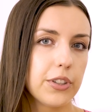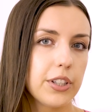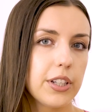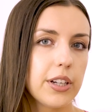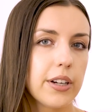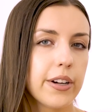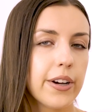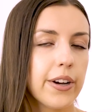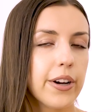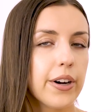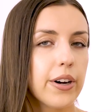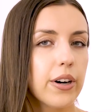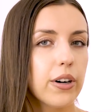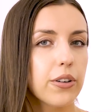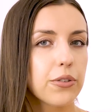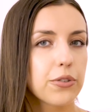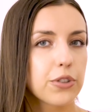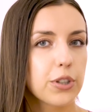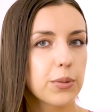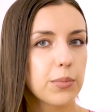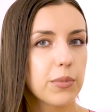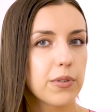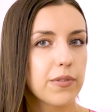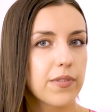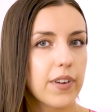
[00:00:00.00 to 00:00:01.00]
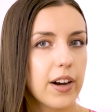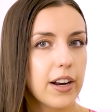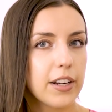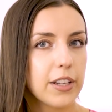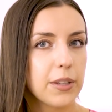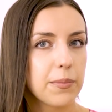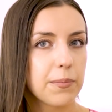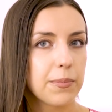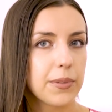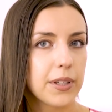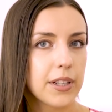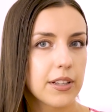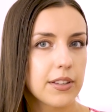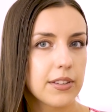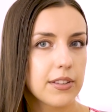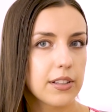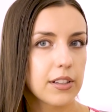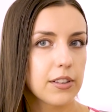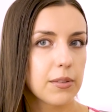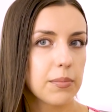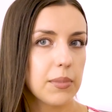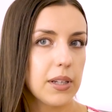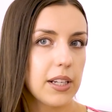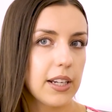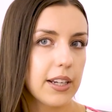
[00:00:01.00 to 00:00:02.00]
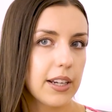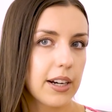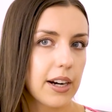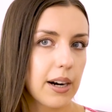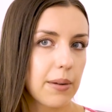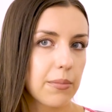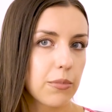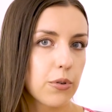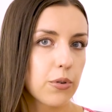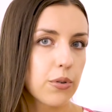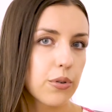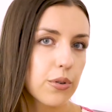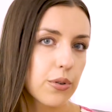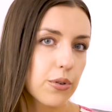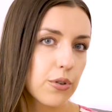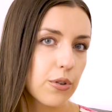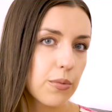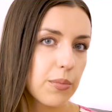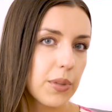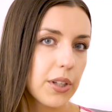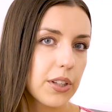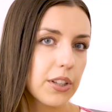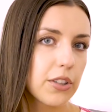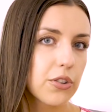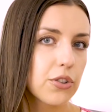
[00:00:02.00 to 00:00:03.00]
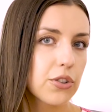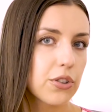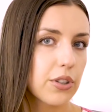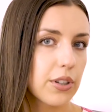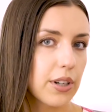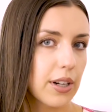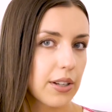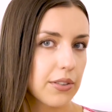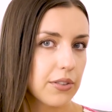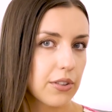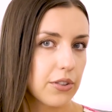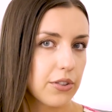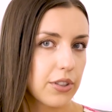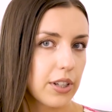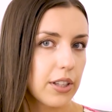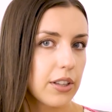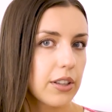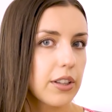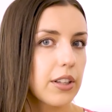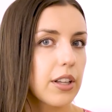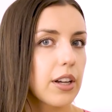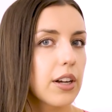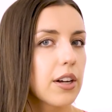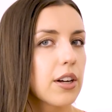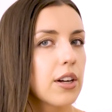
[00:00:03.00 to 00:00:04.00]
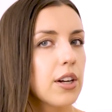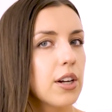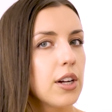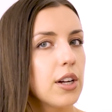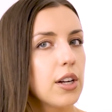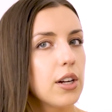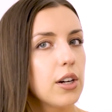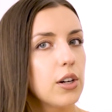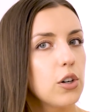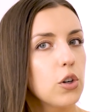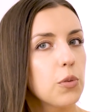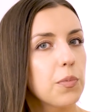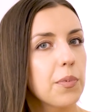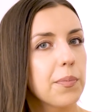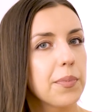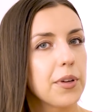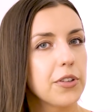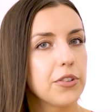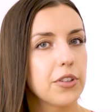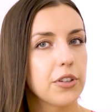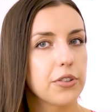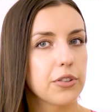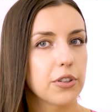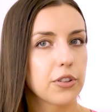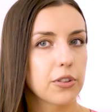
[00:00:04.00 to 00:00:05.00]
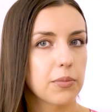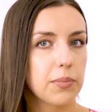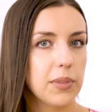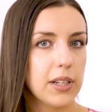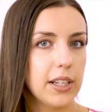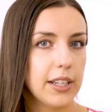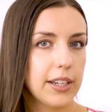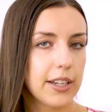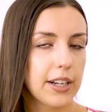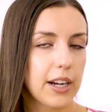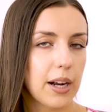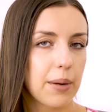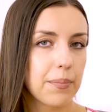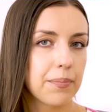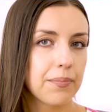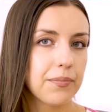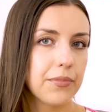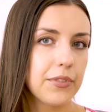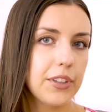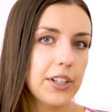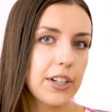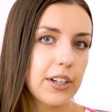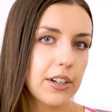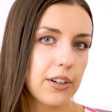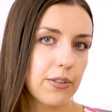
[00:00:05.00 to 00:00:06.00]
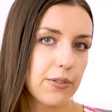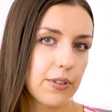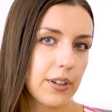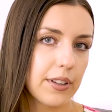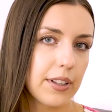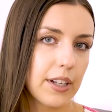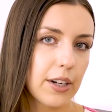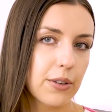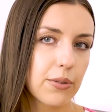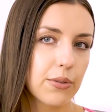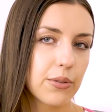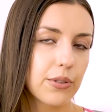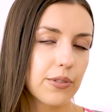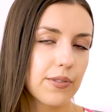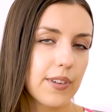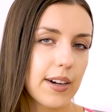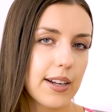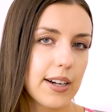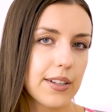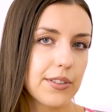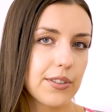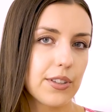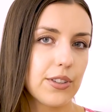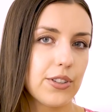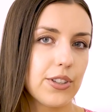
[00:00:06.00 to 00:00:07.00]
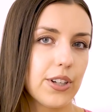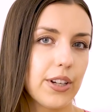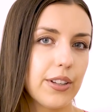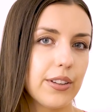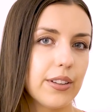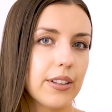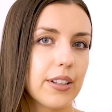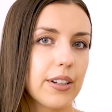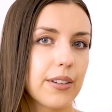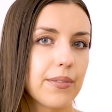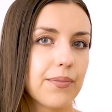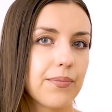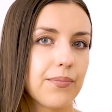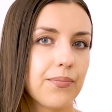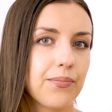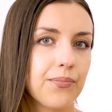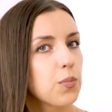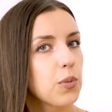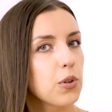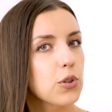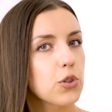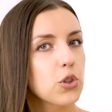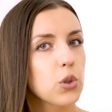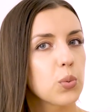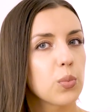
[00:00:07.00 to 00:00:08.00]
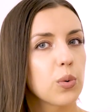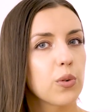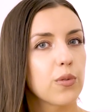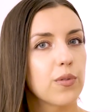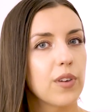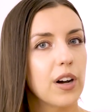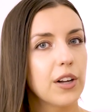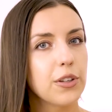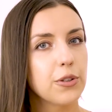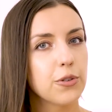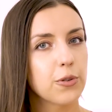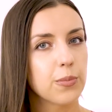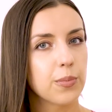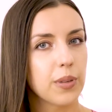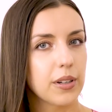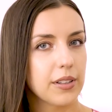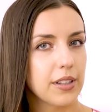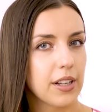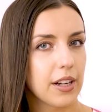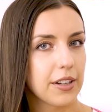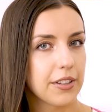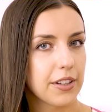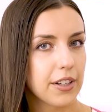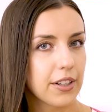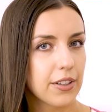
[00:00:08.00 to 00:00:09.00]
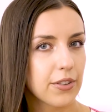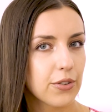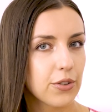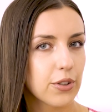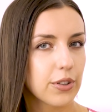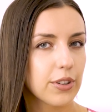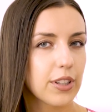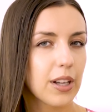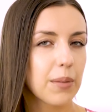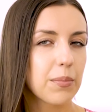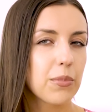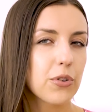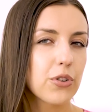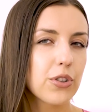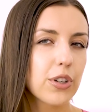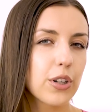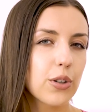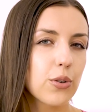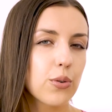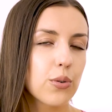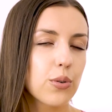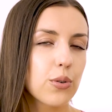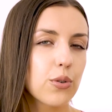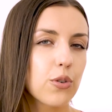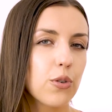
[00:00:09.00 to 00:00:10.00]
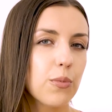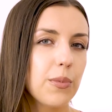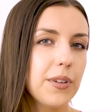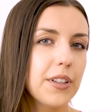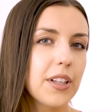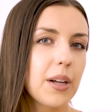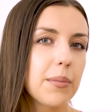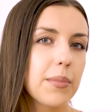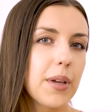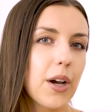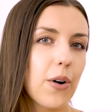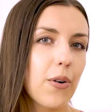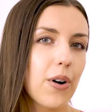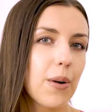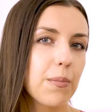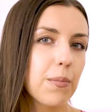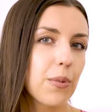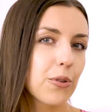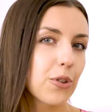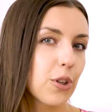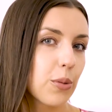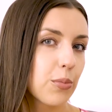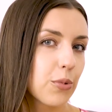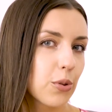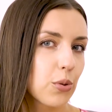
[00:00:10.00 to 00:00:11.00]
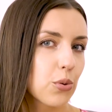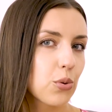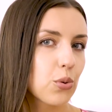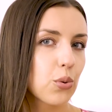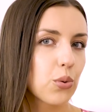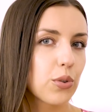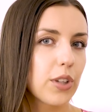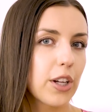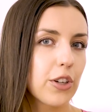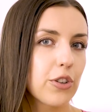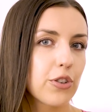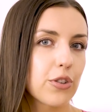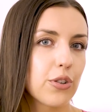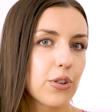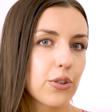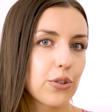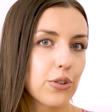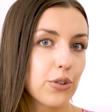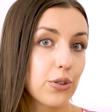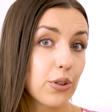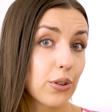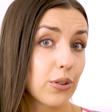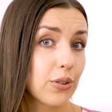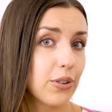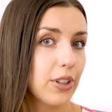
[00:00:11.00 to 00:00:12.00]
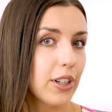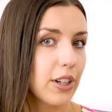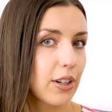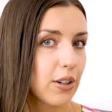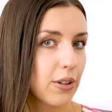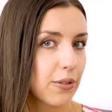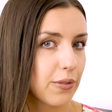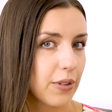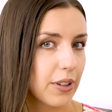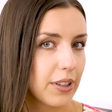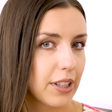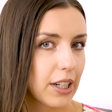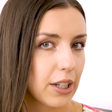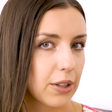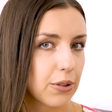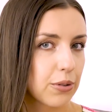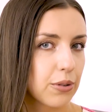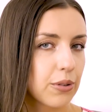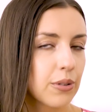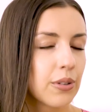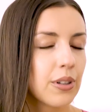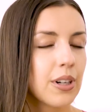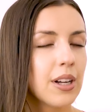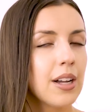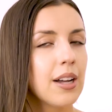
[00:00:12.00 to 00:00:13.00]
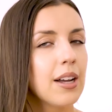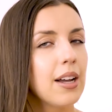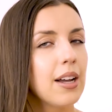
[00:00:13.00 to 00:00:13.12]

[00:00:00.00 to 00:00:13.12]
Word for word: dni otrzymywali 500 mg kurkuminy 3 razy dziennie lub 50 mg diklofenaku dwa razy dziennie. W podsumowaniu badania czytamy, że kurkumina miała podobną skuteczność do diklofenaku,